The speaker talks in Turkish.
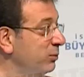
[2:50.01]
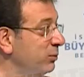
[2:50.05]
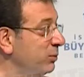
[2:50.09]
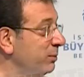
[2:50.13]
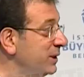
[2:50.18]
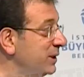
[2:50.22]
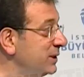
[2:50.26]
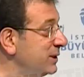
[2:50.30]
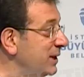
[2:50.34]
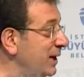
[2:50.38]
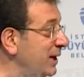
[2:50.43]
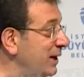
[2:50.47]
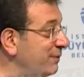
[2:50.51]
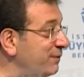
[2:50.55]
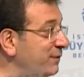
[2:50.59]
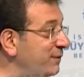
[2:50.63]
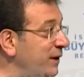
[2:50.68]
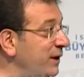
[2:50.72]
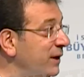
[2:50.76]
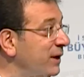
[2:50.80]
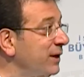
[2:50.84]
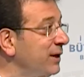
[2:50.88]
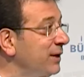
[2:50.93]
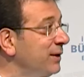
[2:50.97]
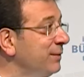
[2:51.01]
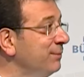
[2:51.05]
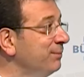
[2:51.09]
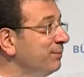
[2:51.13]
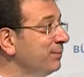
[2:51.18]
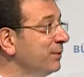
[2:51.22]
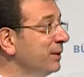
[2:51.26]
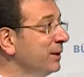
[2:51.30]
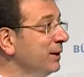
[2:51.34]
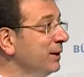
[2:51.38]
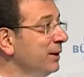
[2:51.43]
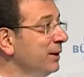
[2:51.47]
Bu mesafeyi
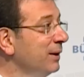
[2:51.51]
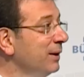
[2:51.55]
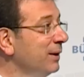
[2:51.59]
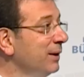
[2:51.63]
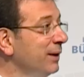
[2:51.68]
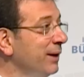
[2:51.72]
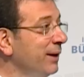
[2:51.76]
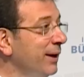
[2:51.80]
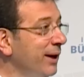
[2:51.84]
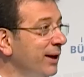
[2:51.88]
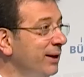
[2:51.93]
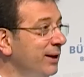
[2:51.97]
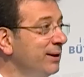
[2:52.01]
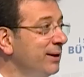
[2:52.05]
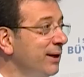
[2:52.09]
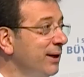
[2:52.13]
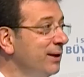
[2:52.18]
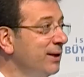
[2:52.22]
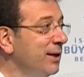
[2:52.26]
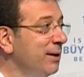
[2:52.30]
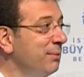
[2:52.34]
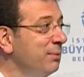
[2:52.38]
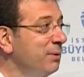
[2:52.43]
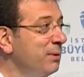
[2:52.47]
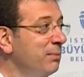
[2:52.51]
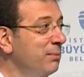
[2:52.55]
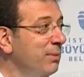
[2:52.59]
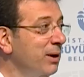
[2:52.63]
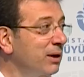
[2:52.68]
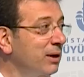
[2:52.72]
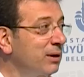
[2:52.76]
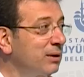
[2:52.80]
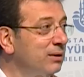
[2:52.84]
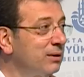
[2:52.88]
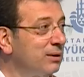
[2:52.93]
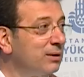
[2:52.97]
e, elde
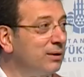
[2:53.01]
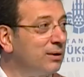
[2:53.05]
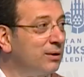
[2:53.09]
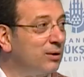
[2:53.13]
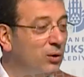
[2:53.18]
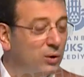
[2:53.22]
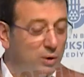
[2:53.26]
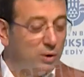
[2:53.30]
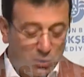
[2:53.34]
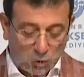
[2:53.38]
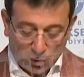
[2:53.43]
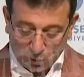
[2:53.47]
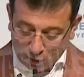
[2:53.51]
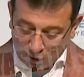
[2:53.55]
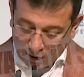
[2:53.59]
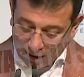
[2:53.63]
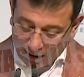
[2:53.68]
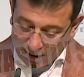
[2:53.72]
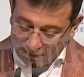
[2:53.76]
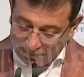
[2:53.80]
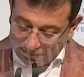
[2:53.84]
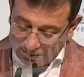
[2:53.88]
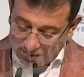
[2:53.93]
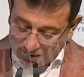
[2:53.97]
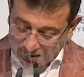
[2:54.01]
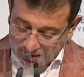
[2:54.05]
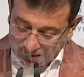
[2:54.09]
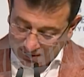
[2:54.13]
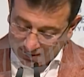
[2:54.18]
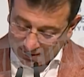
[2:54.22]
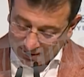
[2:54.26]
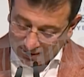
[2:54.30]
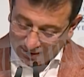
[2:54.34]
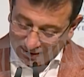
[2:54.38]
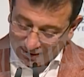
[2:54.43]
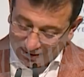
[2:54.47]
edebilmek e, öyle kolay bir